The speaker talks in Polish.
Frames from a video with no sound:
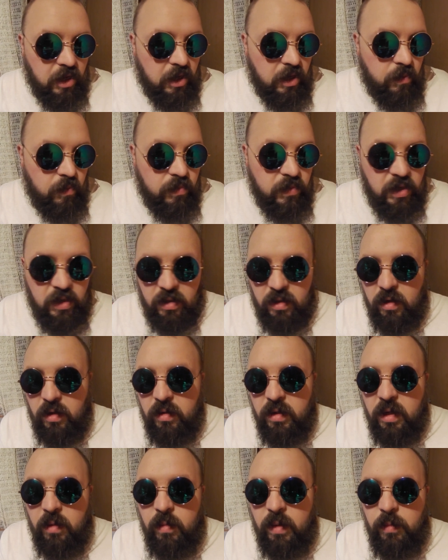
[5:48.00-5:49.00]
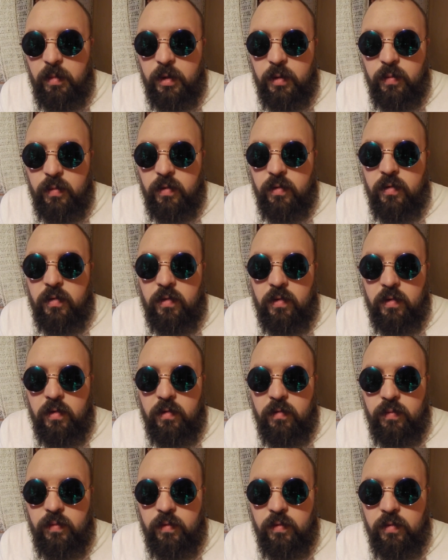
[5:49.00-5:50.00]
Nie, to nie ma być frustru
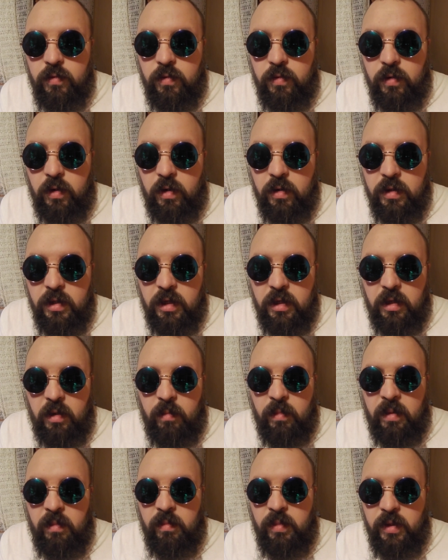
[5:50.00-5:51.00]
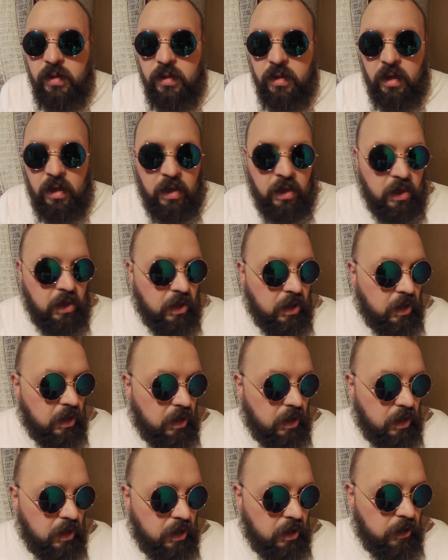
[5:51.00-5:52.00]
frustrujące, to ma być yy,
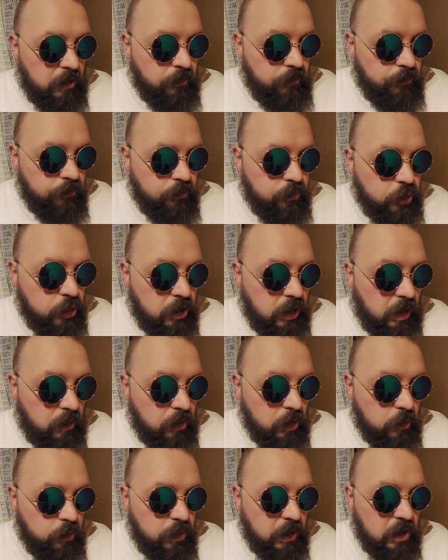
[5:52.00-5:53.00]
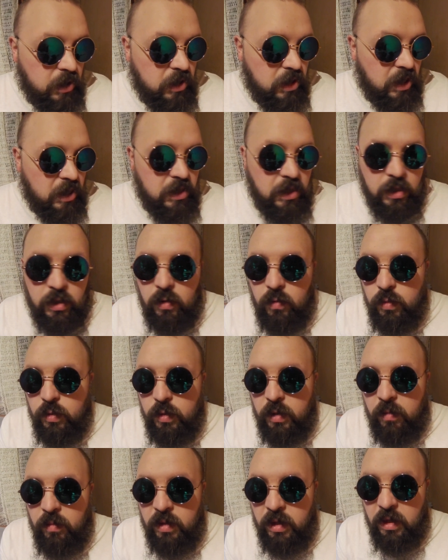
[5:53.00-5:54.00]
przyjemność. Pierwszy raz jak się
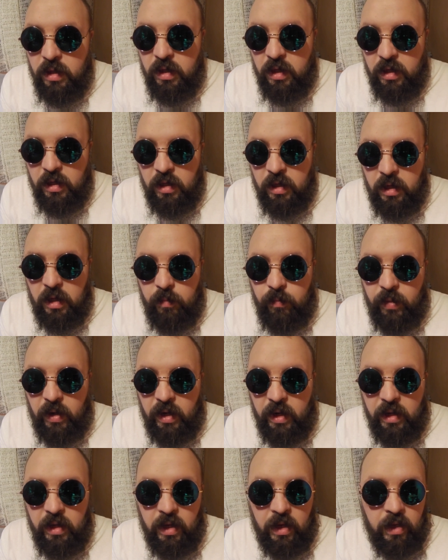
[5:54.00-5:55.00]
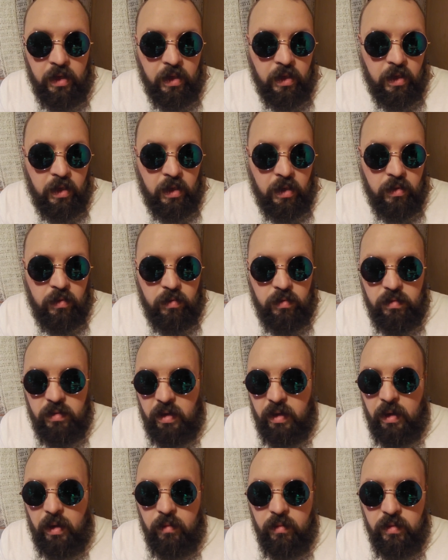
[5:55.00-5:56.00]
uczyłem tej techniki palenia, to nie
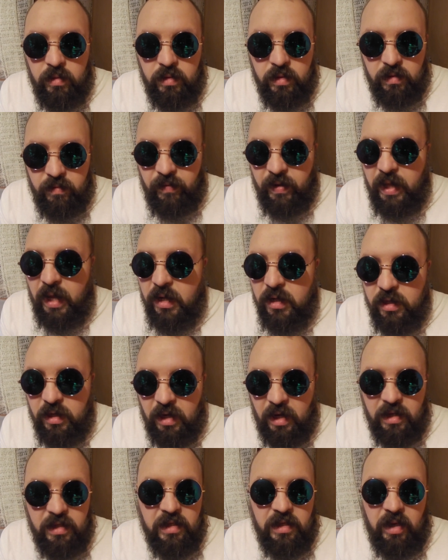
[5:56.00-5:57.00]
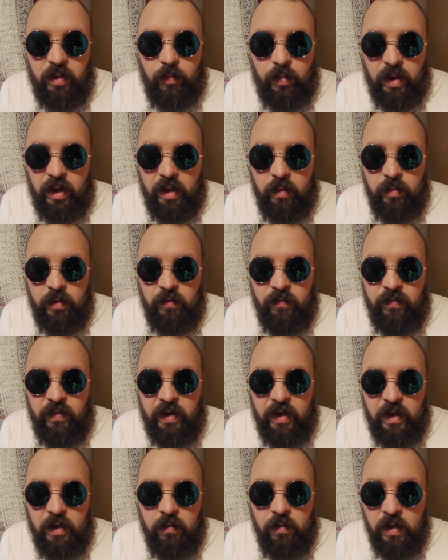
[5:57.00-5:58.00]
wiem, z 12 razy zapalałem tę
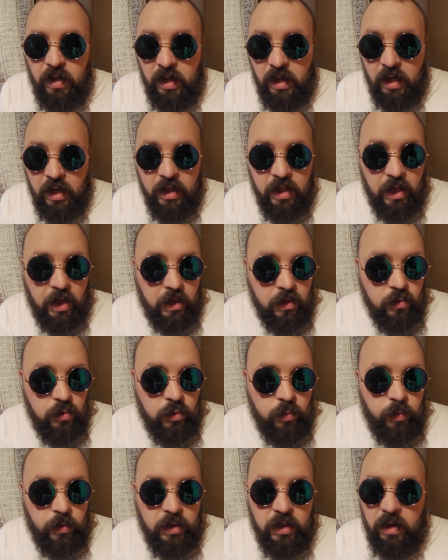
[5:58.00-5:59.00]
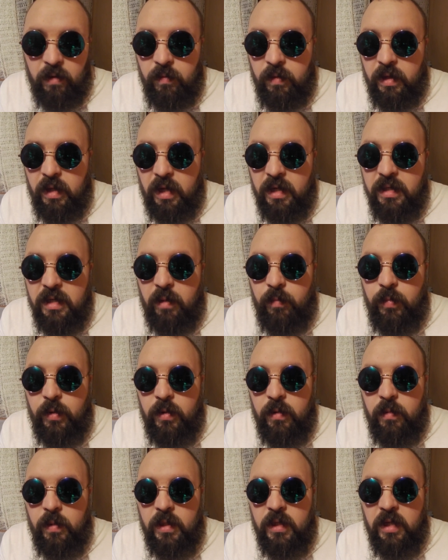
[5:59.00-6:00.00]
fajkę. Teraz już potrafię tak
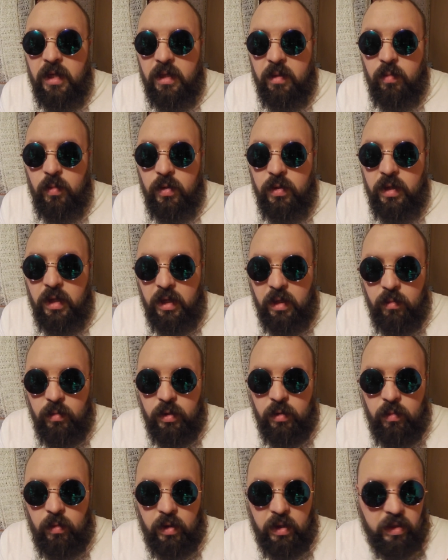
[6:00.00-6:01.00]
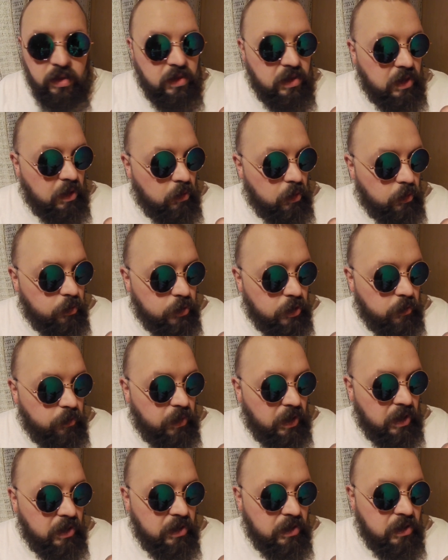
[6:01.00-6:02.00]
zapanować nad tym oddechem, że mogę cało
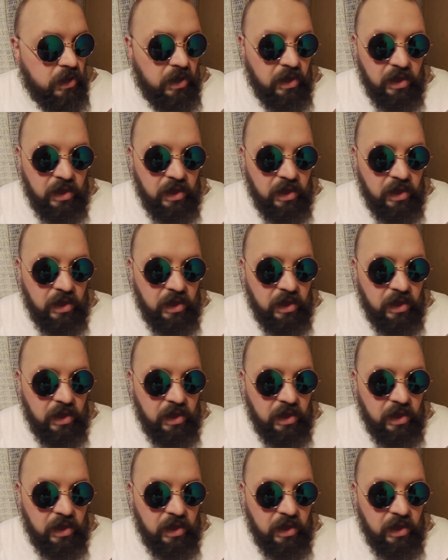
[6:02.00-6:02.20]
przepalić,